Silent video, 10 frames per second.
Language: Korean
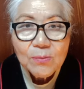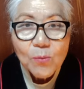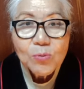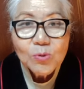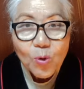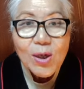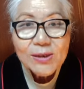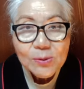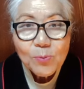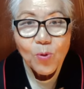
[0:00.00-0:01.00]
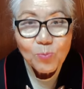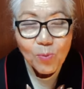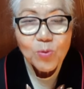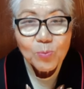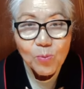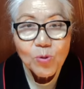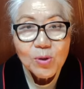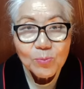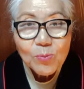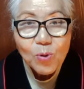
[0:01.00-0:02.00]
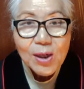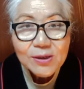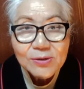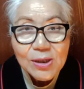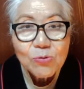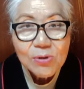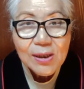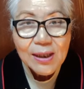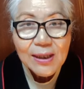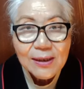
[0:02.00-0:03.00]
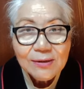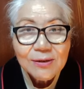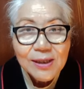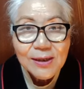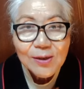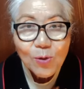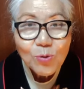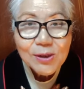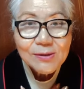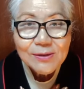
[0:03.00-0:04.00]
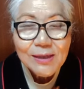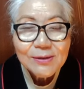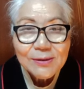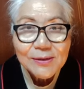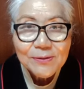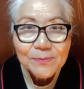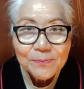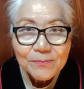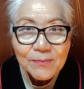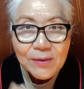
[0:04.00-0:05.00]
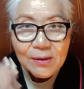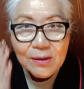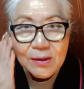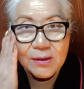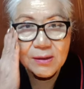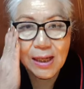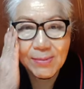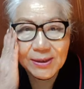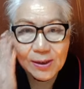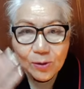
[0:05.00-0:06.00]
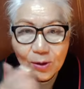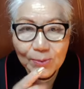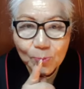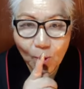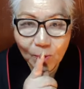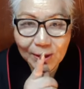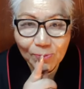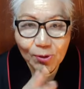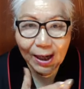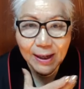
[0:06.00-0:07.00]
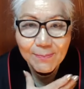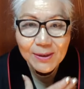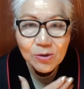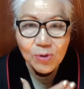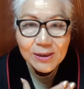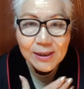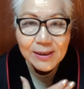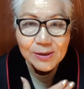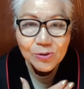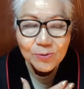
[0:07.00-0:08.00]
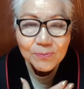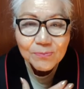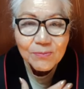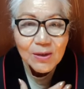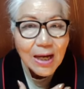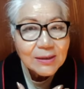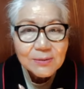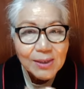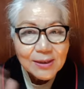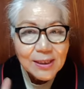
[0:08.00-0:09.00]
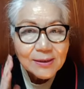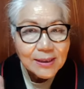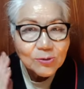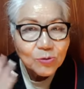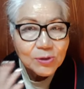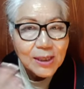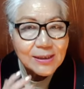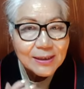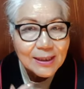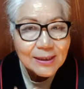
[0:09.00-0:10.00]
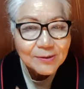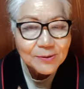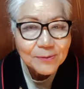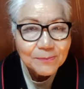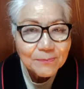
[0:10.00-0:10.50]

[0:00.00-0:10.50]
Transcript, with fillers: 몰, 뭐, 돌아, 몰, 뭐, 몰, 아서 세울 거야. 그렇게 혼자서 상상을 했어요. 그래 남한테 입꺽담을 한마디도 하지 않았죠. 황금계단이라 소리는 하질 않았어요.